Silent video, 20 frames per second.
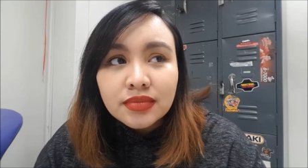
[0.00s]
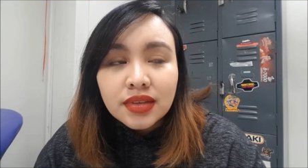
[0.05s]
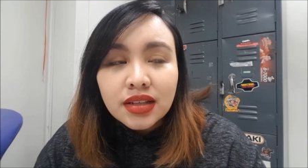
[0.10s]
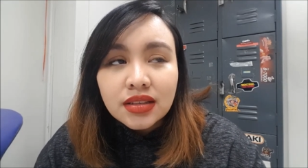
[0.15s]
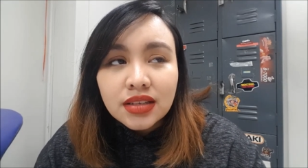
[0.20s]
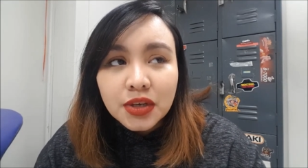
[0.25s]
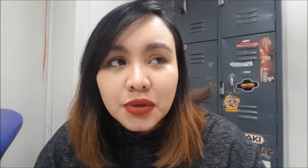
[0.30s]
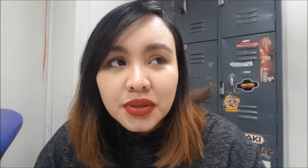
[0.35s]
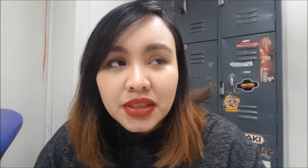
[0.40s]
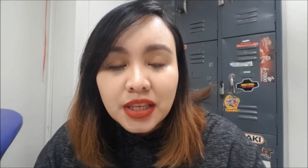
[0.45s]

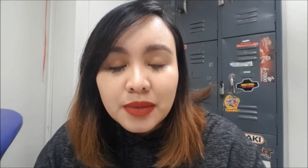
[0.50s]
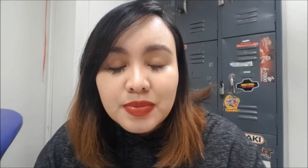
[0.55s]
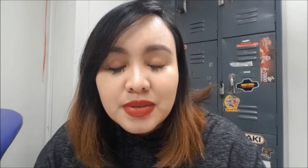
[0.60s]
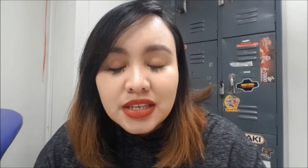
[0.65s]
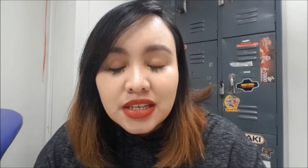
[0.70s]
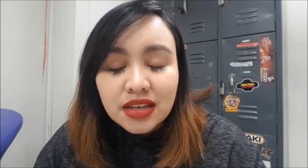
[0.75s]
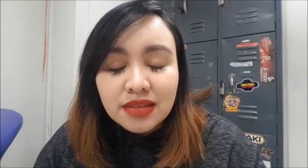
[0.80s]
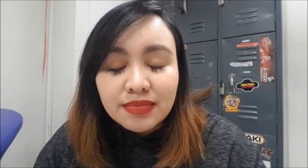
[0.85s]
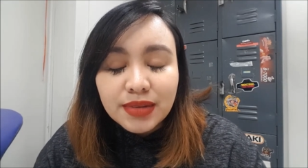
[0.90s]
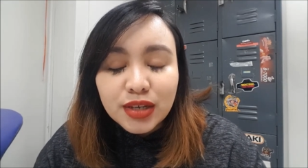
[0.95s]
liquid
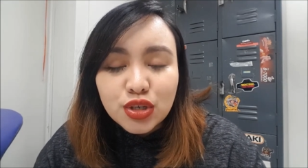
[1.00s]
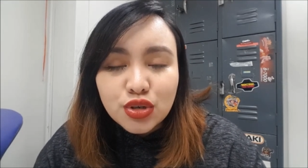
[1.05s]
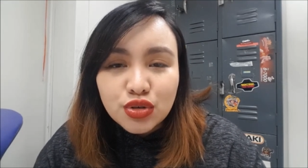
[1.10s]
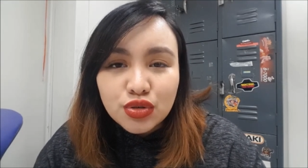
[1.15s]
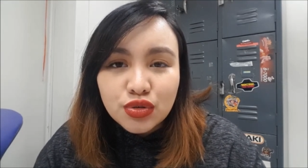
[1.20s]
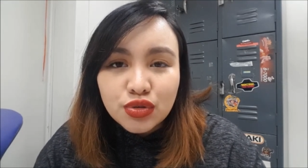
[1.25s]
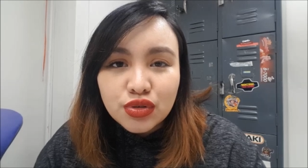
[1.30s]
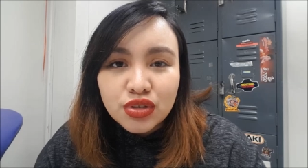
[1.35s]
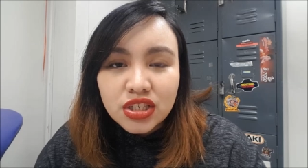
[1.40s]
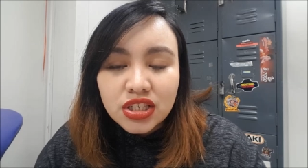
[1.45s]
lipstick,
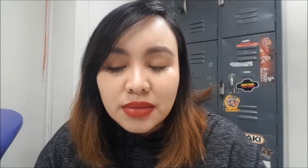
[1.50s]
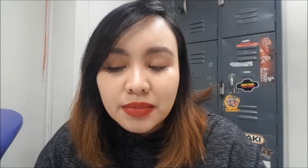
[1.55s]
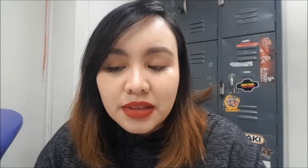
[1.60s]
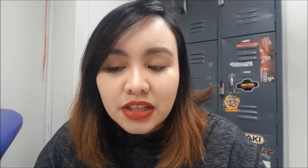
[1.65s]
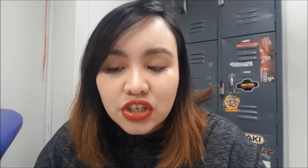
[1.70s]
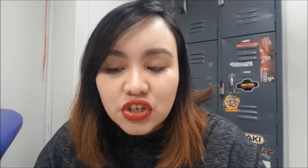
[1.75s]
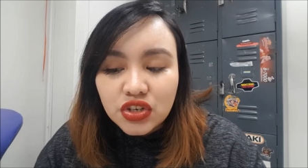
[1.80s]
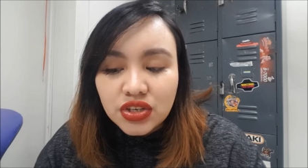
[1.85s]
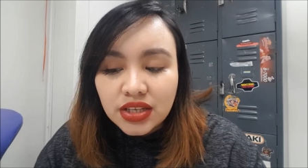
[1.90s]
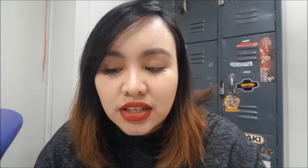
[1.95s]
medyo
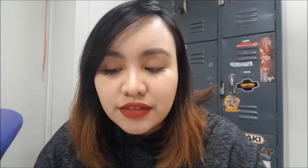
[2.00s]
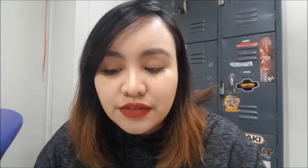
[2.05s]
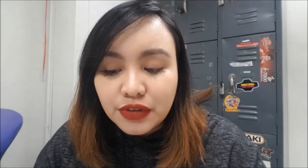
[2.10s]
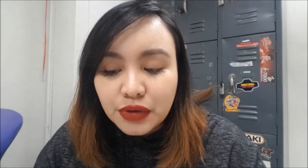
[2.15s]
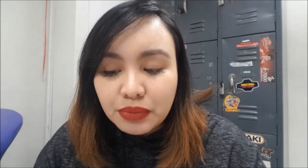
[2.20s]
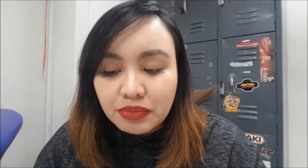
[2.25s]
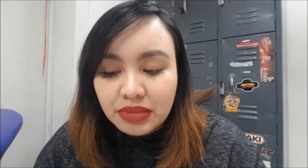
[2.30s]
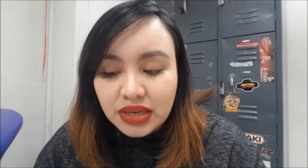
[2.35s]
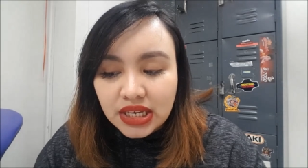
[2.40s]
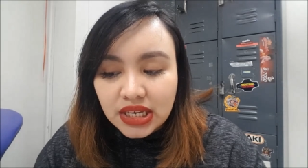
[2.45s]
similar sila
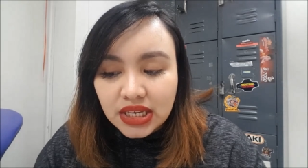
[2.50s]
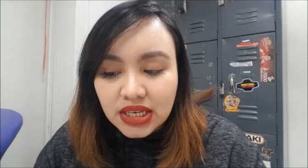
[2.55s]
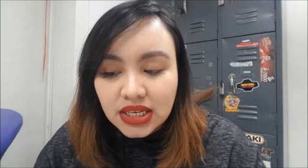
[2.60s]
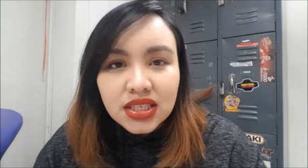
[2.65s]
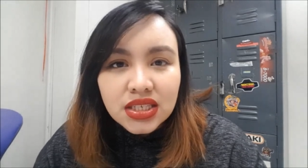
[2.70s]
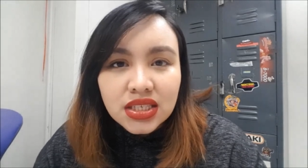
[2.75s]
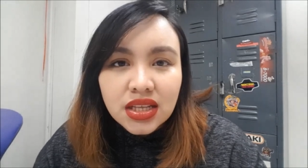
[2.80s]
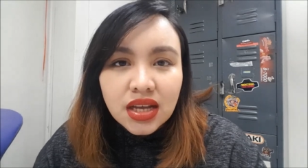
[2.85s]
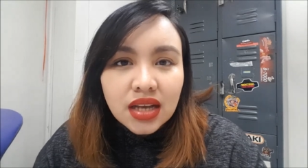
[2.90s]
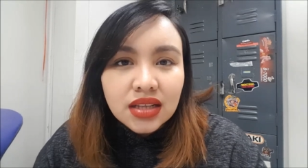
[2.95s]
for me.
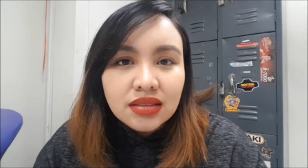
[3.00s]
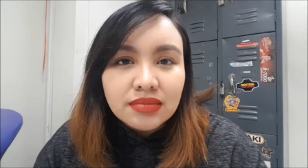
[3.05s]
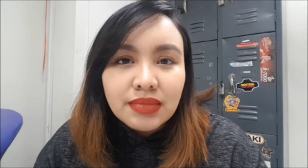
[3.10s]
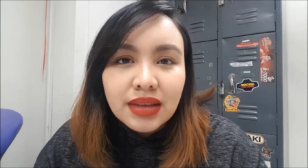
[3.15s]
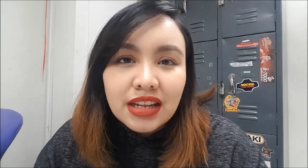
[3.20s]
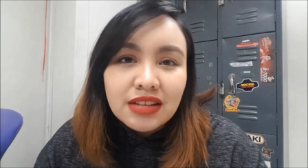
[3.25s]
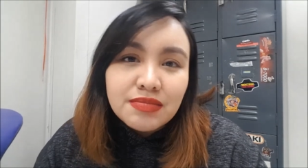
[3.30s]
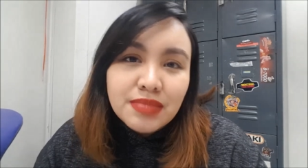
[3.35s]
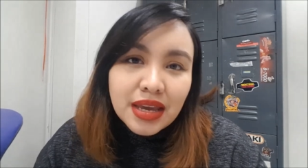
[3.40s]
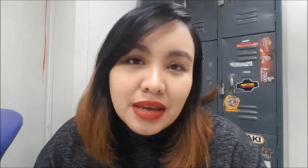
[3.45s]
It's not
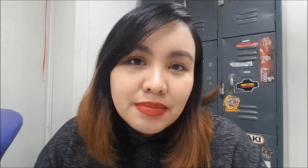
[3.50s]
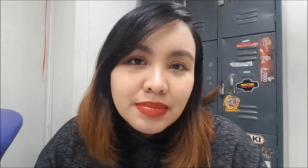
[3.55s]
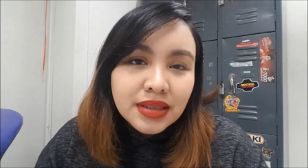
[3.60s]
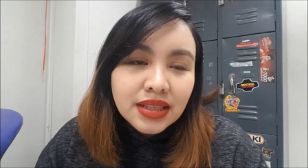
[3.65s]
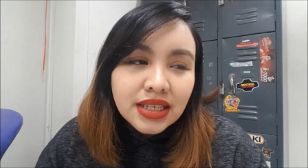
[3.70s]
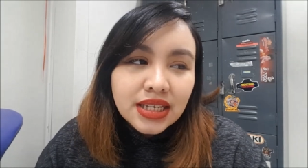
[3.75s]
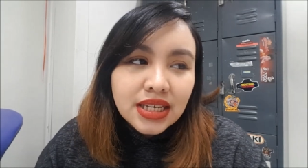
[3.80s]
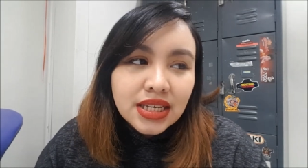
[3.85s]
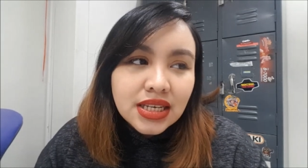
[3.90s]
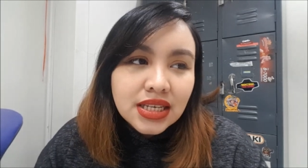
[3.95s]
mala
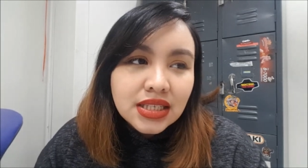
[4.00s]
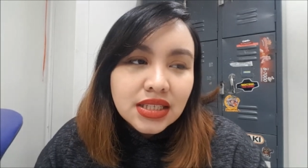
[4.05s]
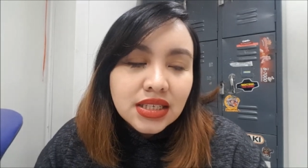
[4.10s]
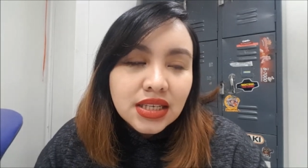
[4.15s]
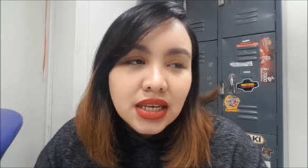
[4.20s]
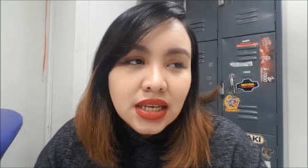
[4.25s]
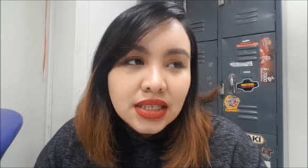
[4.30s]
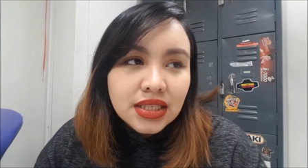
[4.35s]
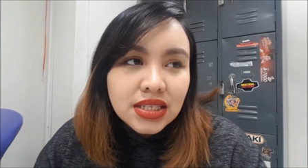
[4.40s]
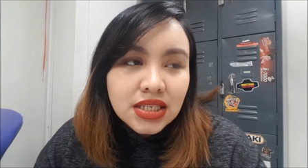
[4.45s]

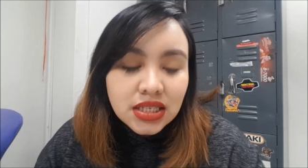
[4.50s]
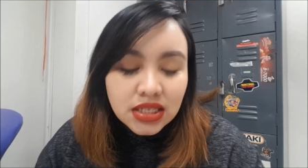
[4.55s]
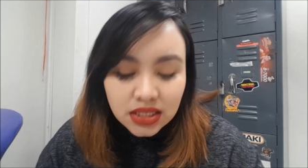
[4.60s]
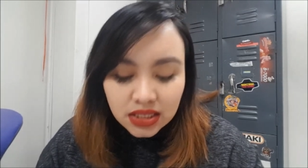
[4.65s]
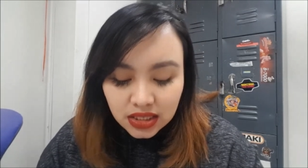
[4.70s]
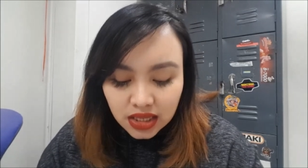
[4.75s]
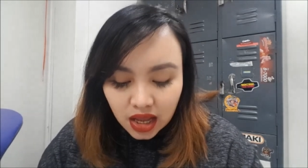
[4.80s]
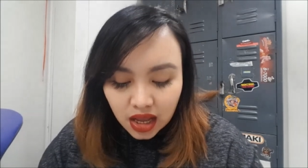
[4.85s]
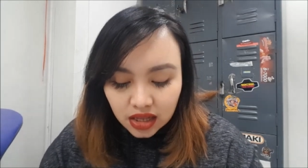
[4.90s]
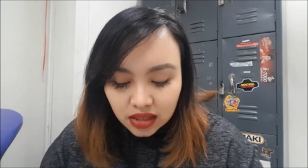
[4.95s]
Maybelline, it's
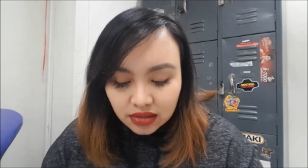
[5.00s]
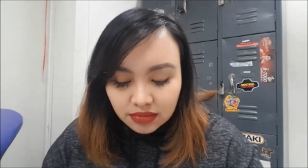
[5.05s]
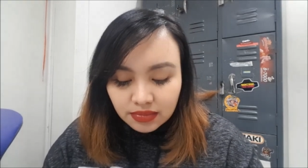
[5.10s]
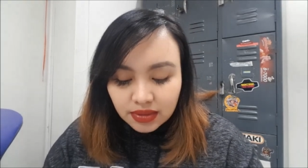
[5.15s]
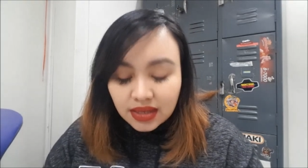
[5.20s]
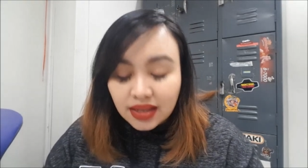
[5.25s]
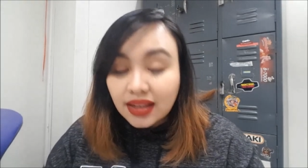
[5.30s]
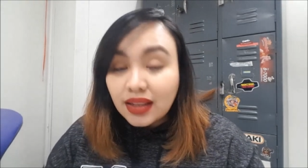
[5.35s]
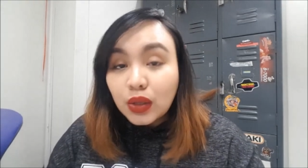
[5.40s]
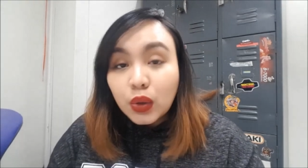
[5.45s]
not
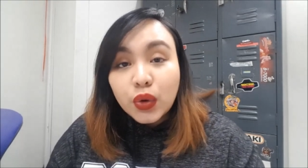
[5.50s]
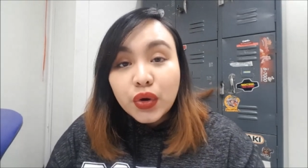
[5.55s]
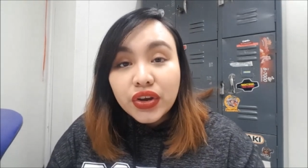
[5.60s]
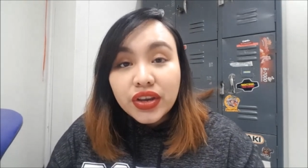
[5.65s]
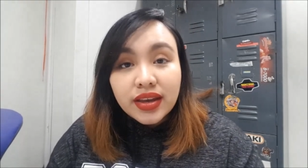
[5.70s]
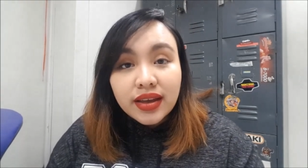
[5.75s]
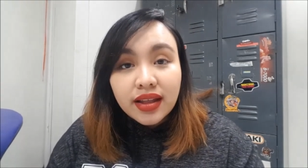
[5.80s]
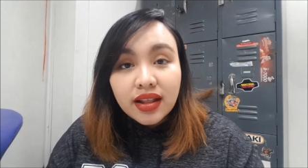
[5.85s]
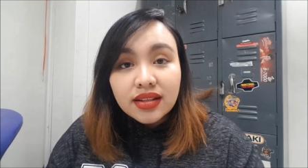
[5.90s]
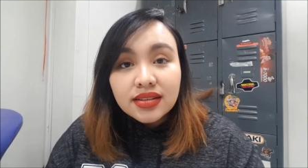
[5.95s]
mala
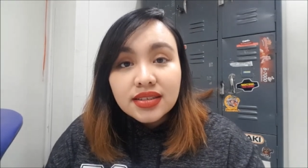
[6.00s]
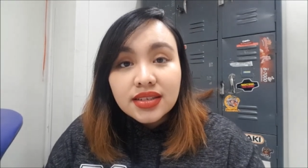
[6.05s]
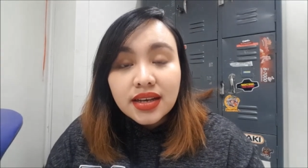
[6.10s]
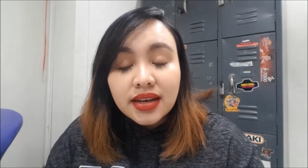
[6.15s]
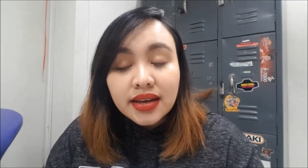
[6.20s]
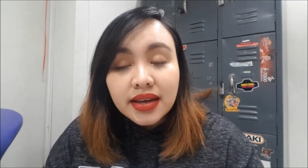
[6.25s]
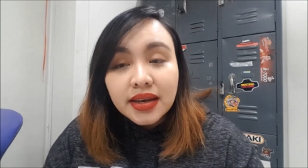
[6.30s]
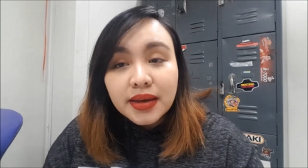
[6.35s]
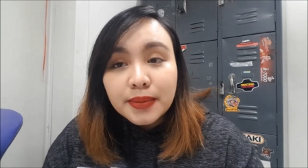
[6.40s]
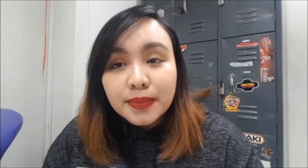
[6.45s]
L'Oreal
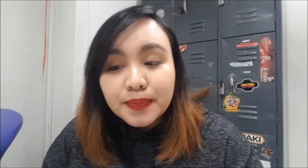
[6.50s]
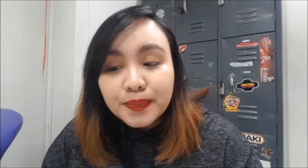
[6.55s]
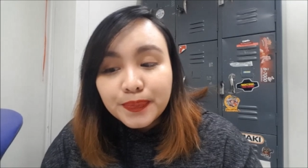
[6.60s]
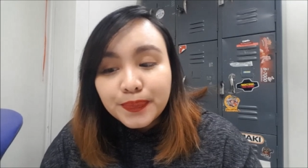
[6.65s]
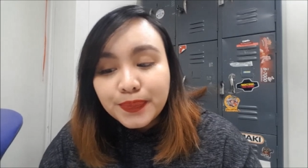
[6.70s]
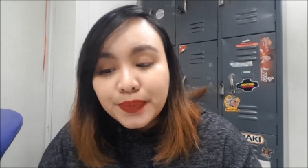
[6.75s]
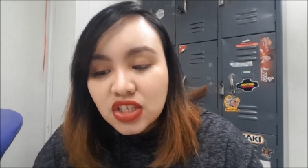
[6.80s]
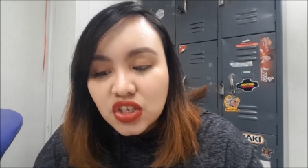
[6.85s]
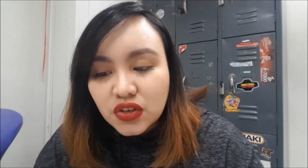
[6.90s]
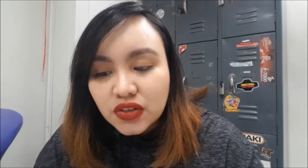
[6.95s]
type.
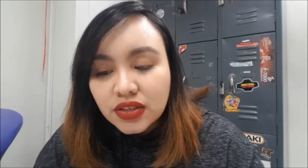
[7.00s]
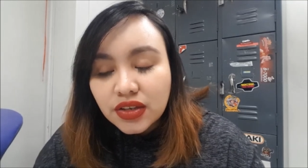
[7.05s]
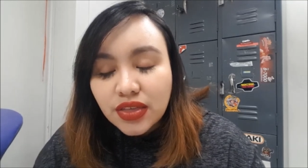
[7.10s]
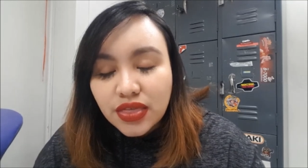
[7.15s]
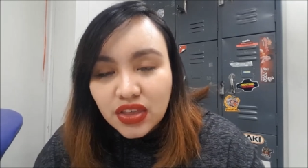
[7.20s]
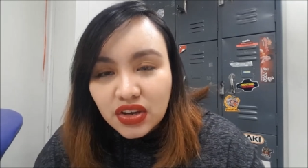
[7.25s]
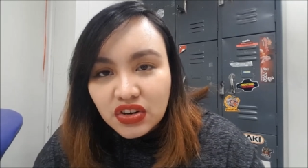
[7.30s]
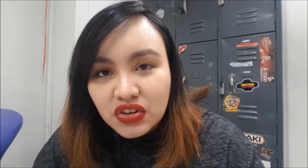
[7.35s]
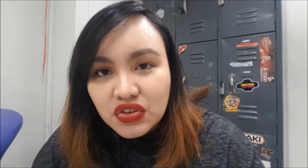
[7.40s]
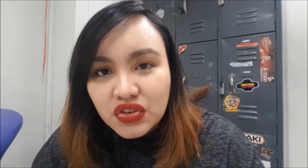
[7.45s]
It's on the
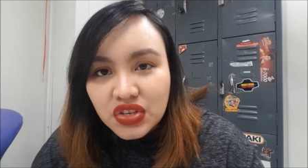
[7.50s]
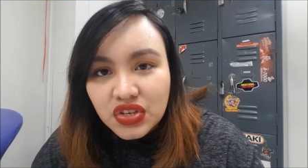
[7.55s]
thicker